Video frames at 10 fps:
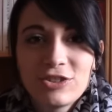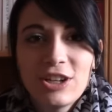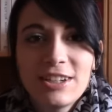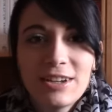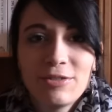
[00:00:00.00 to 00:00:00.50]
Es
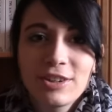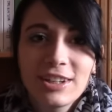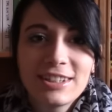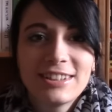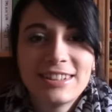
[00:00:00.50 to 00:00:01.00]
scheint da
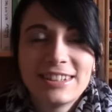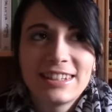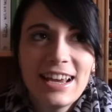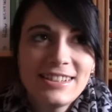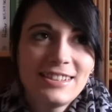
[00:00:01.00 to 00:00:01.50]
wirklich ein
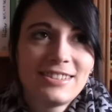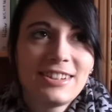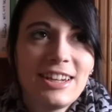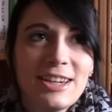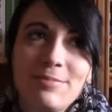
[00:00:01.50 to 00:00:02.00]
Interesse zu
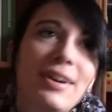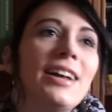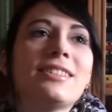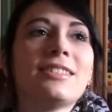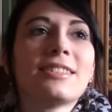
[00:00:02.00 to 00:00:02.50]
geben.
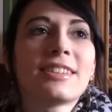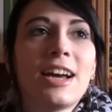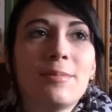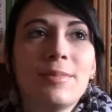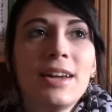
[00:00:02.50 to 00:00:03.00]
Also es
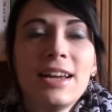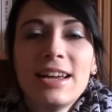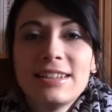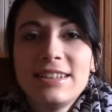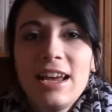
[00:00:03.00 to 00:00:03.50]
kam
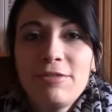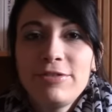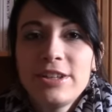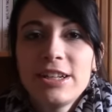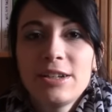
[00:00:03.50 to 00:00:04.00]
sehr
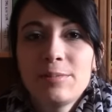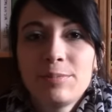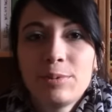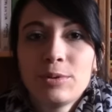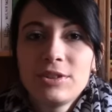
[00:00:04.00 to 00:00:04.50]
viel
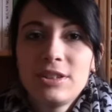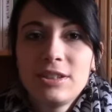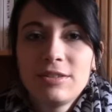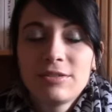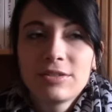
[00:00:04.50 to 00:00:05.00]

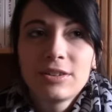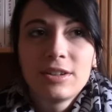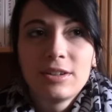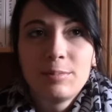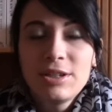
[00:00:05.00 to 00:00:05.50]
positiv,
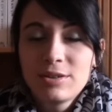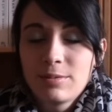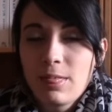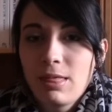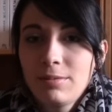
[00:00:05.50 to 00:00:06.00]
äh,
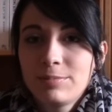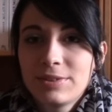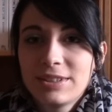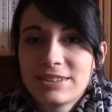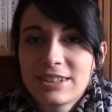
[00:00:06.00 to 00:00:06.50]

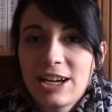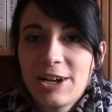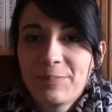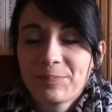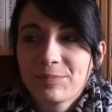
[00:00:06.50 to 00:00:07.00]
es
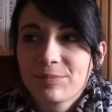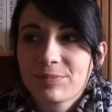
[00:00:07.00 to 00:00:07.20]
kam